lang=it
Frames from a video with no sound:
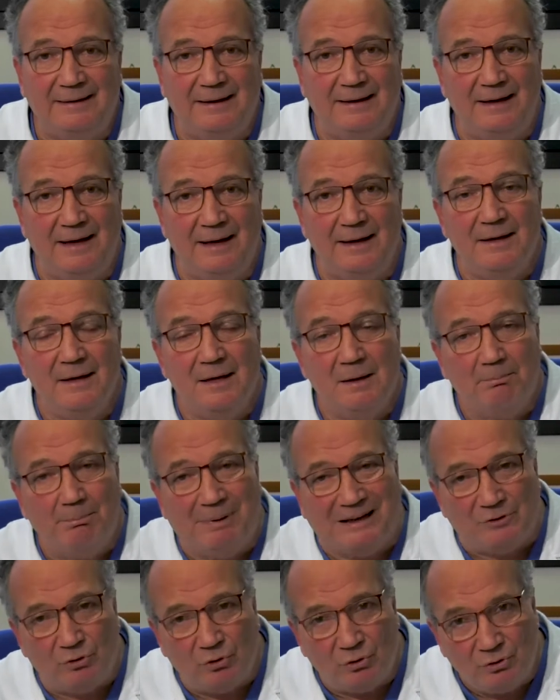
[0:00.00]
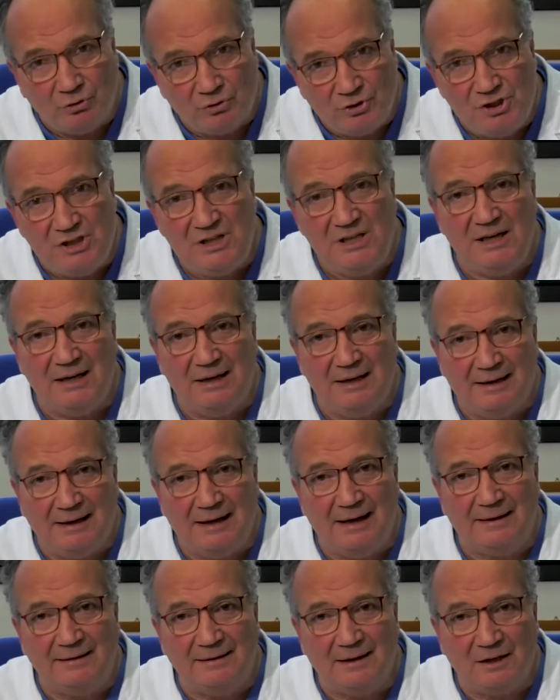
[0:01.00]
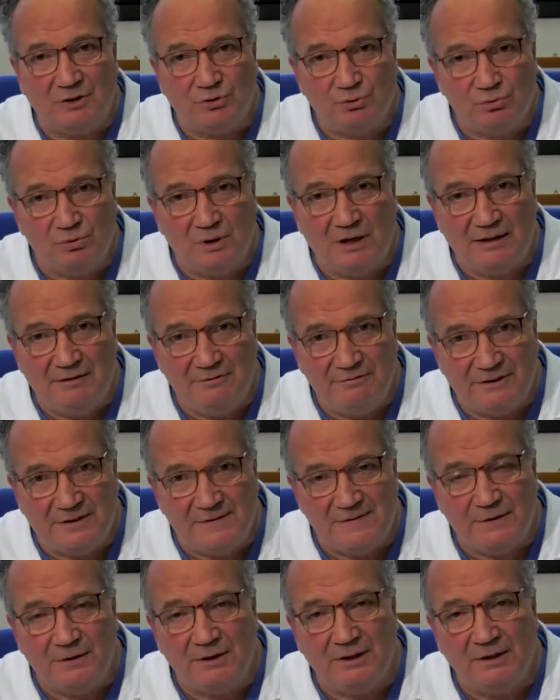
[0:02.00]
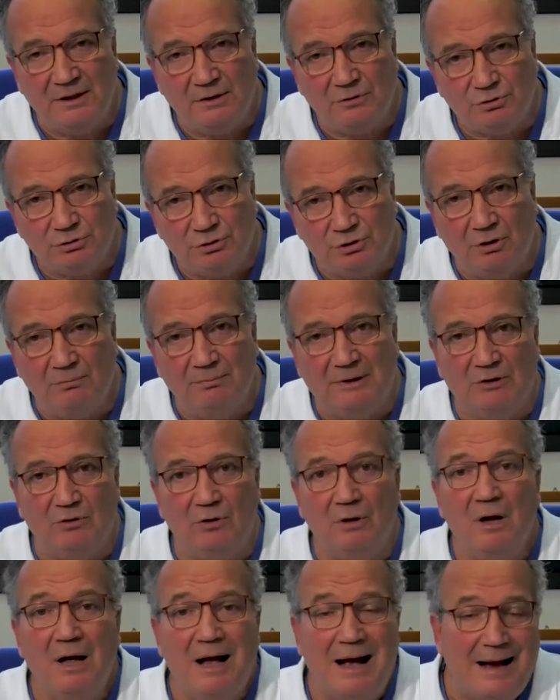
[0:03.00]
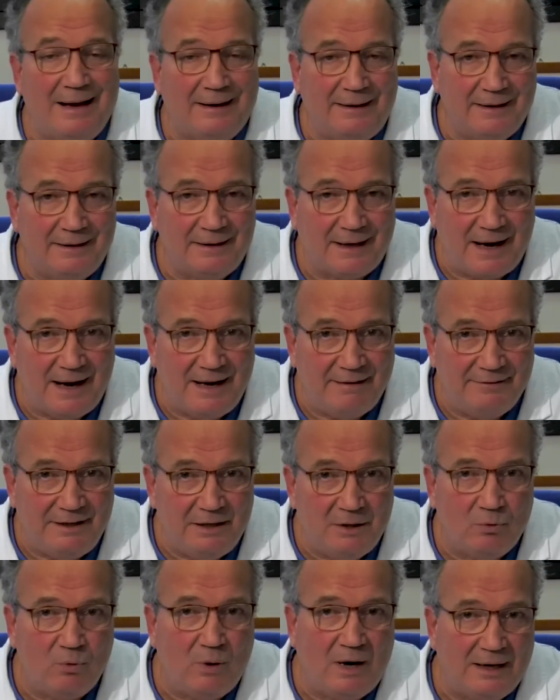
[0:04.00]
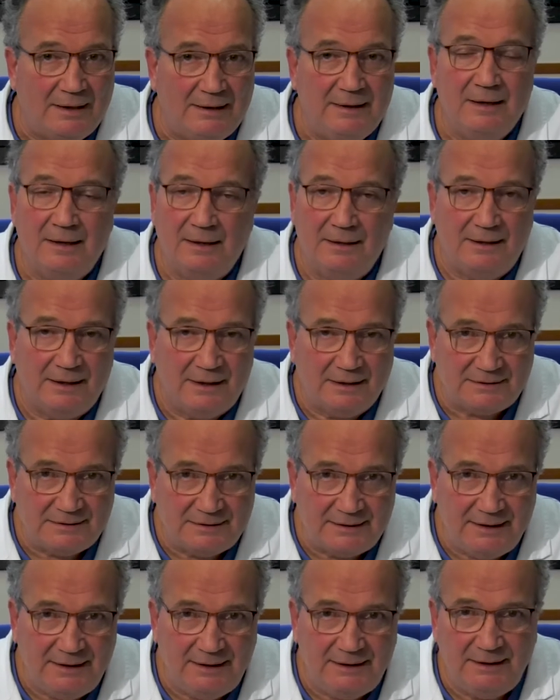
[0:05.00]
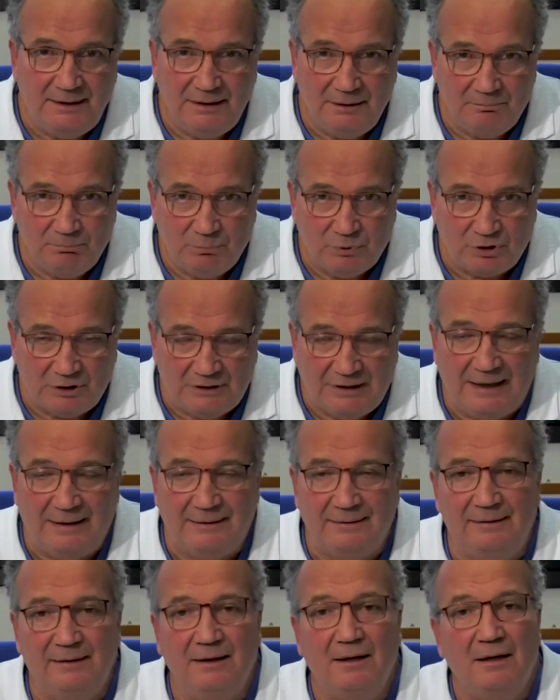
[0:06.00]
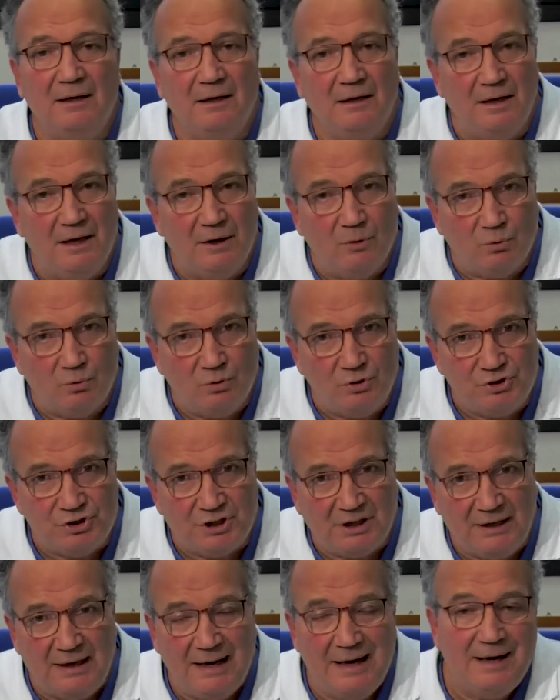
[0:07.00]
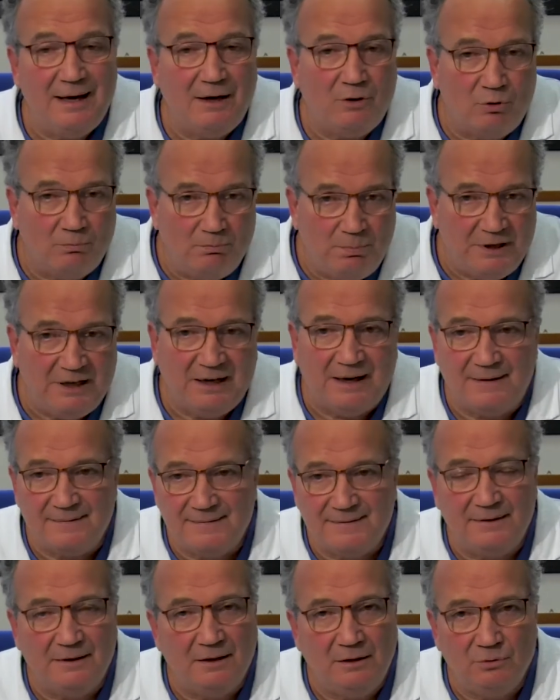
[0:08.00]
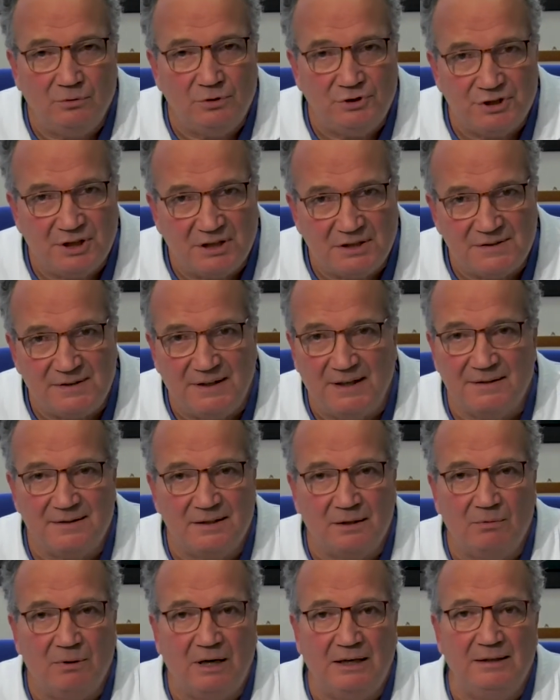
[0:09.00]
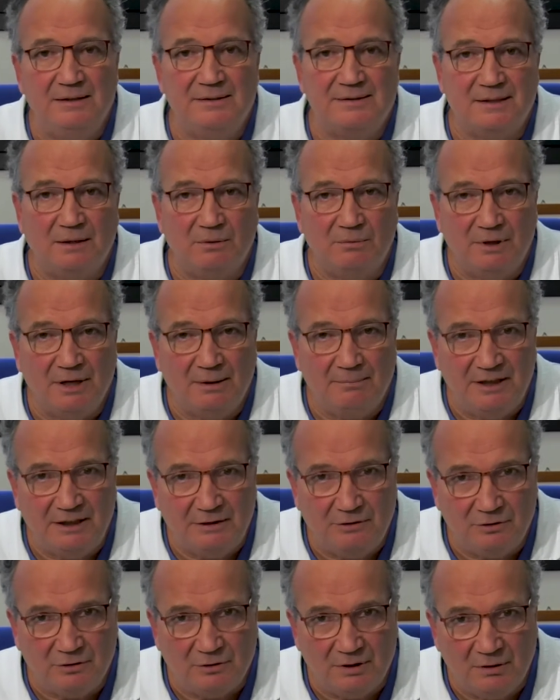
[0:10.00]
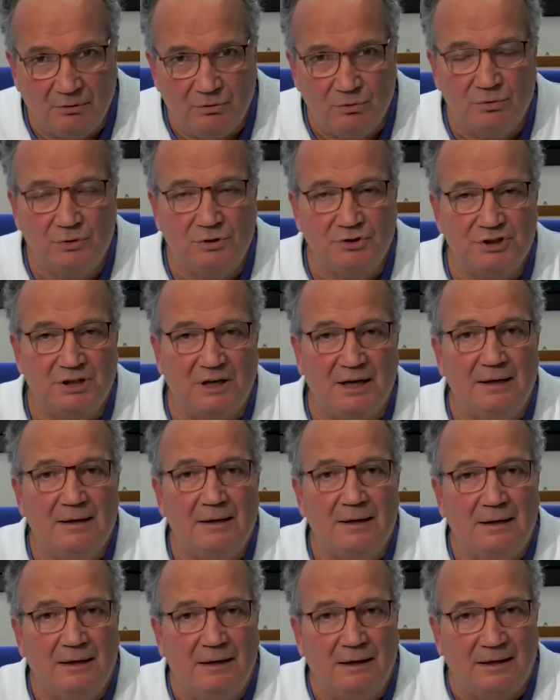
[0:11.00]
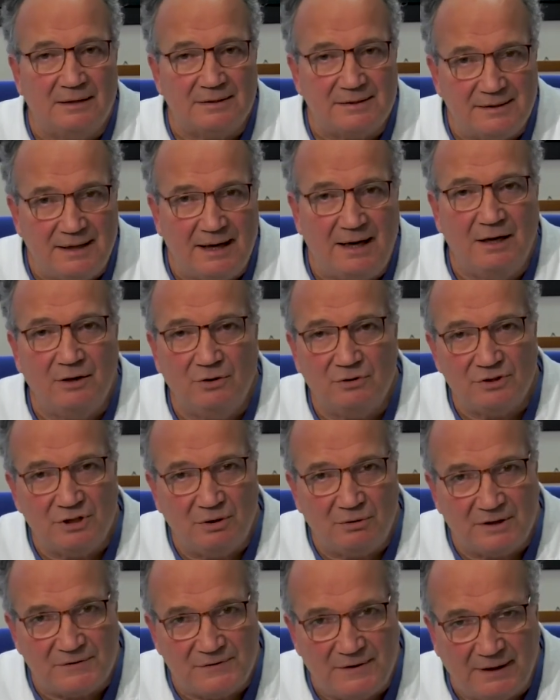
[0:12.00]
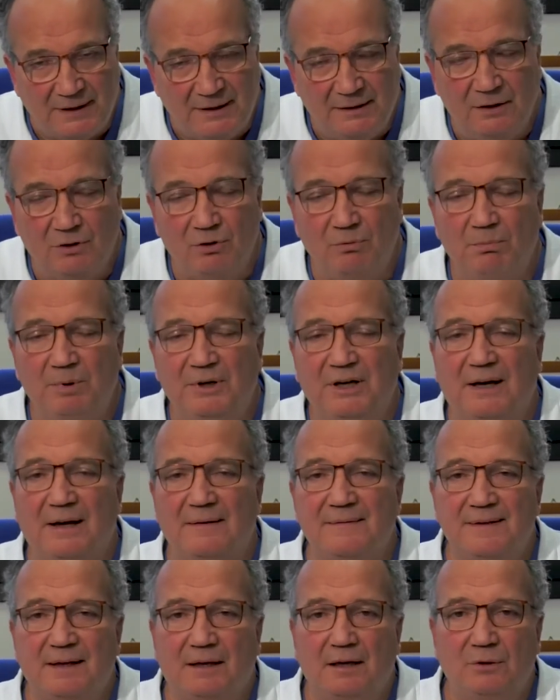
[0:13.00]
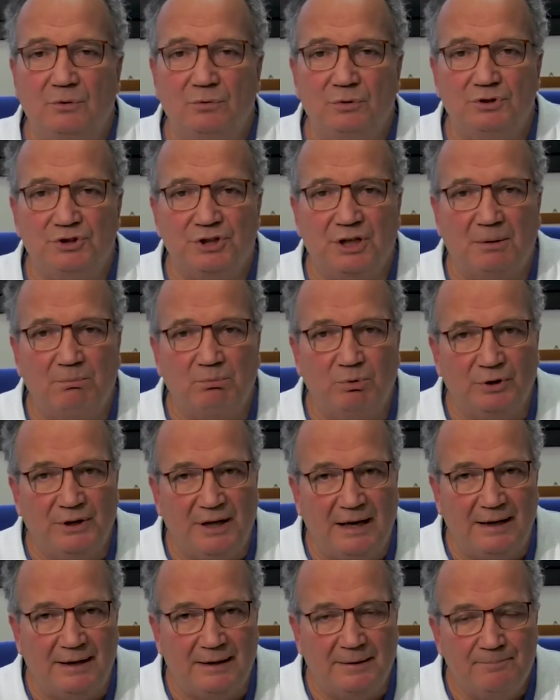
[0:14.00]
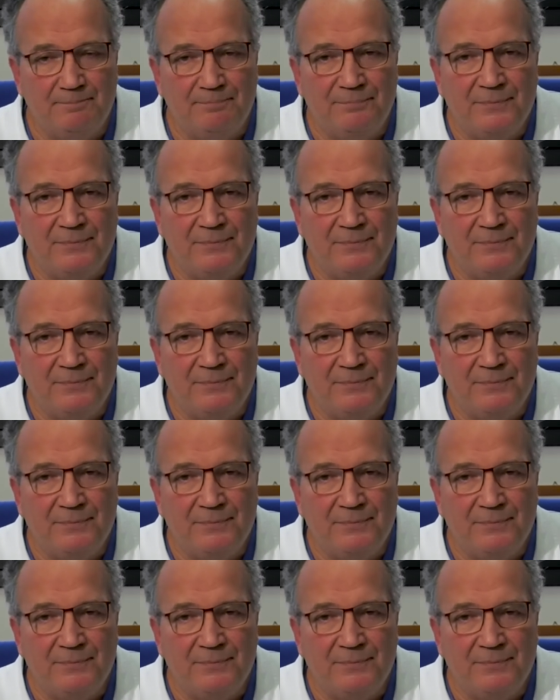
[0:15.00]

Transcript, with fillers: delle patologie legate alla sua infezione dello stomaco anche gravi, quali le gastriti importanti, le ulcere e le complicanze delle ulcere stesse, quali il sanguinamento dell'ulcera, la stenosi e una serie di complicanze che l'ulcera può dare.